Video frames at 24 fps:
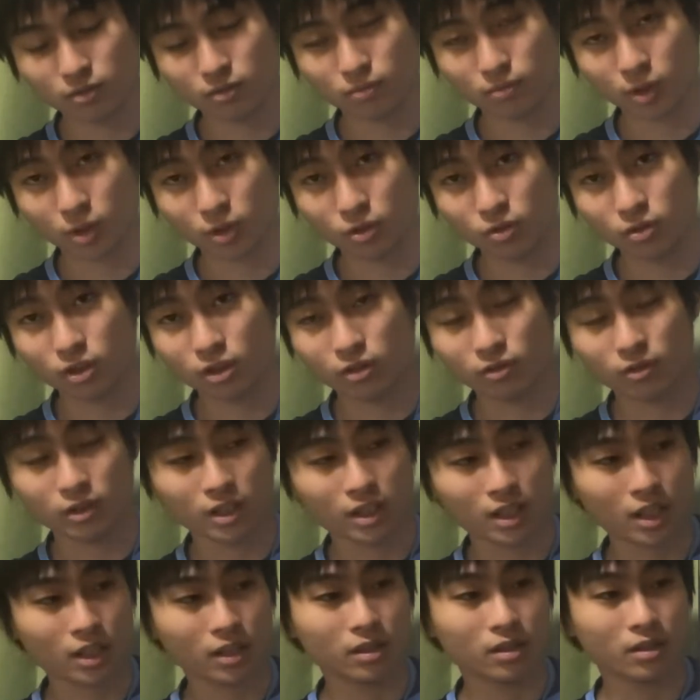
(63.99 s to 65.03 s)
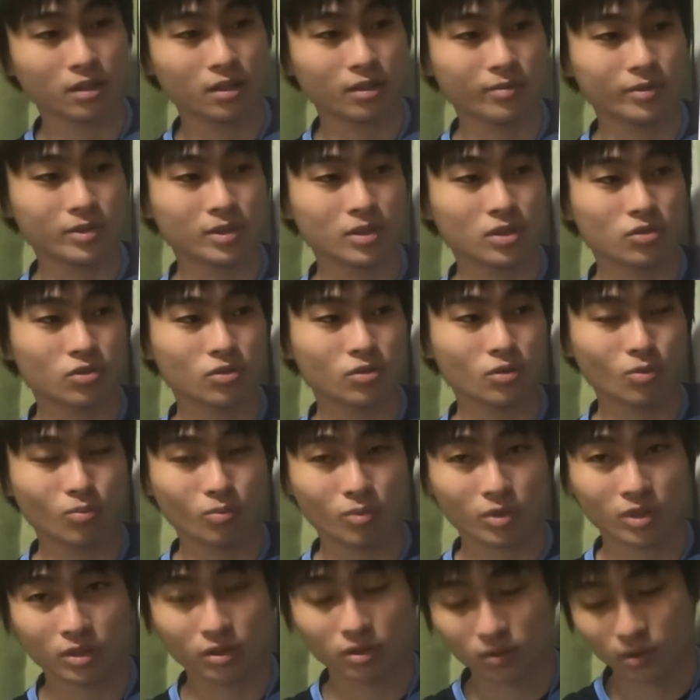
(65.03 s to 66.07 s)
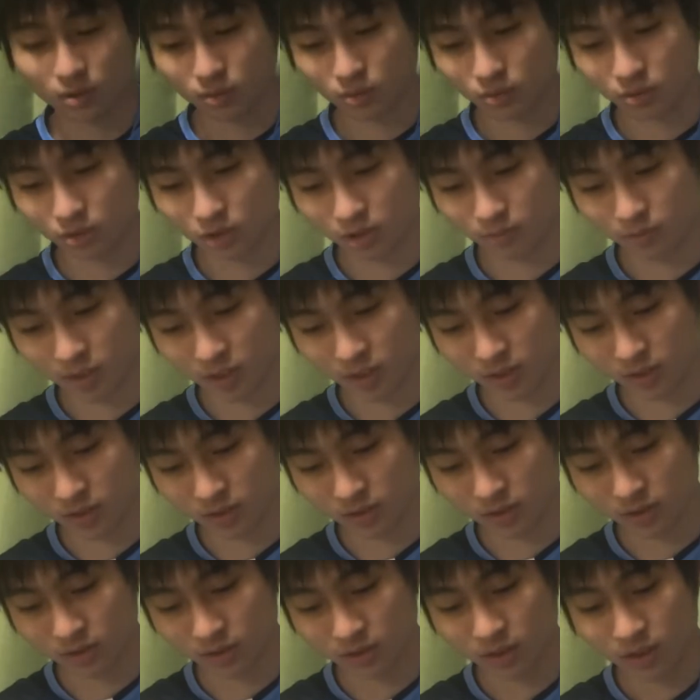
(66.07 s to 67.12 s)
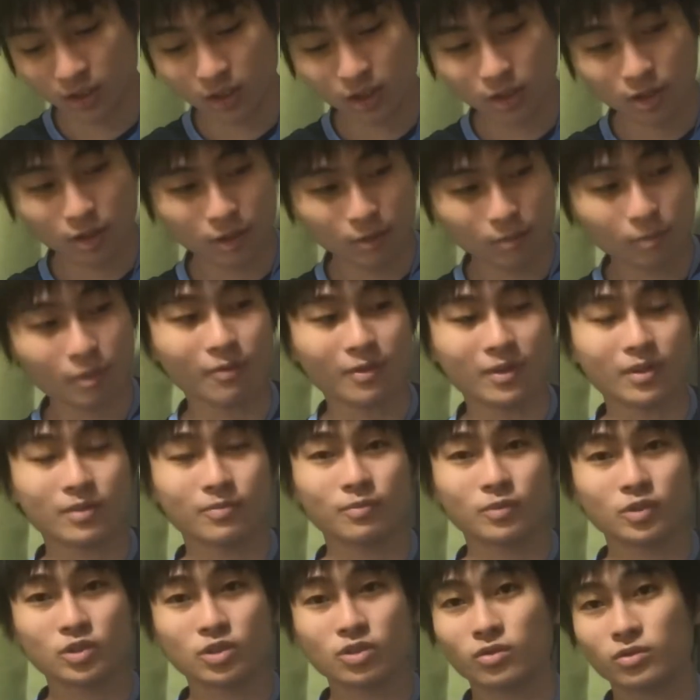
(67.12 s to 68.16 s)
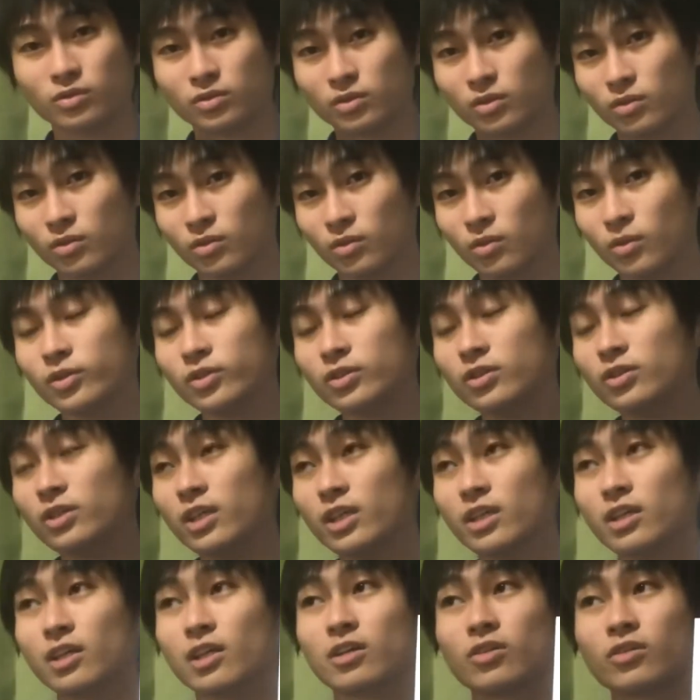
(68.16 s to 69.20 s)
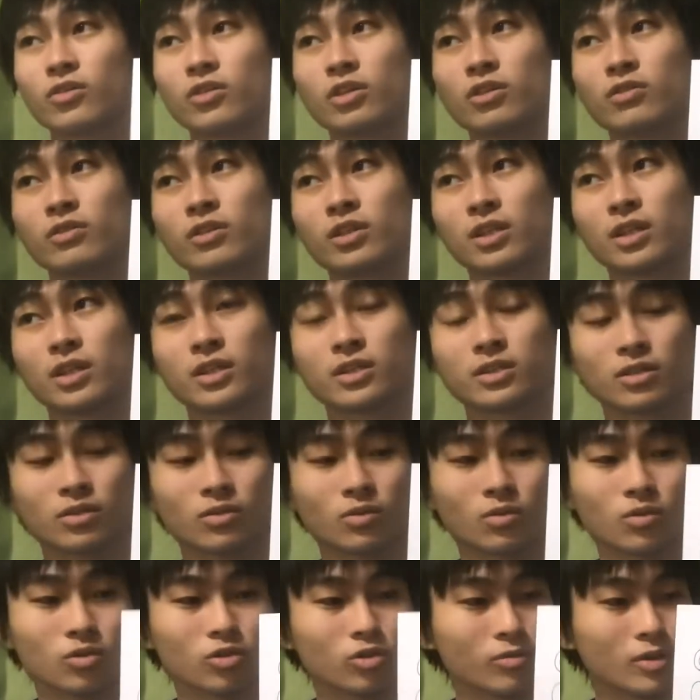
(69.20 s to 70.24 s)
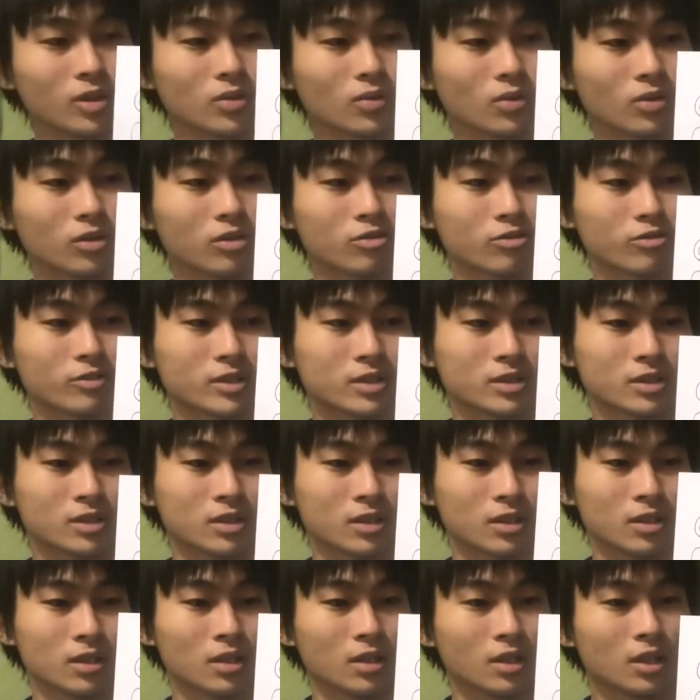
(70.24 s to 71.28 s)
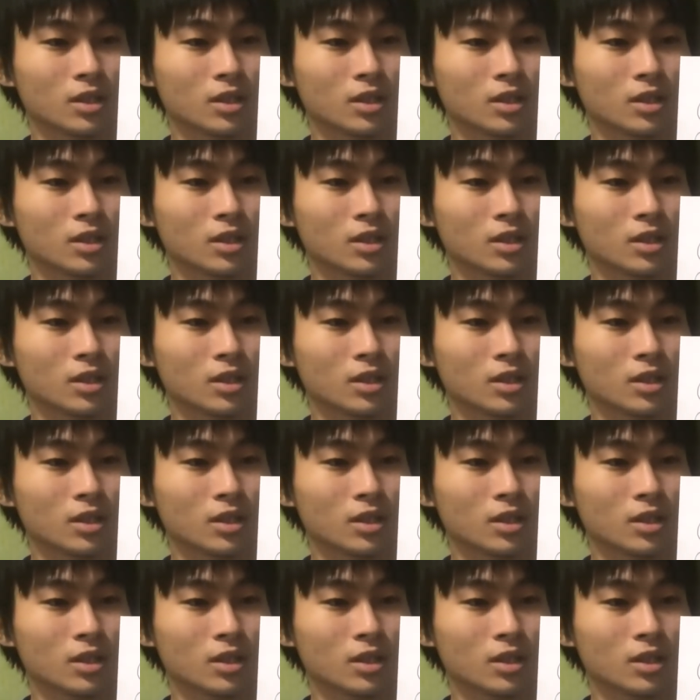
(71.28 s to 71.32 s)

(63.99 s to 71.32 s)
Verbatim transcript: まあ、有利不利ないんで、別に14番っていうのは特にマイナス、まあまあもちろんそのコース的には有利不利ないですけど、この馬にとっても別に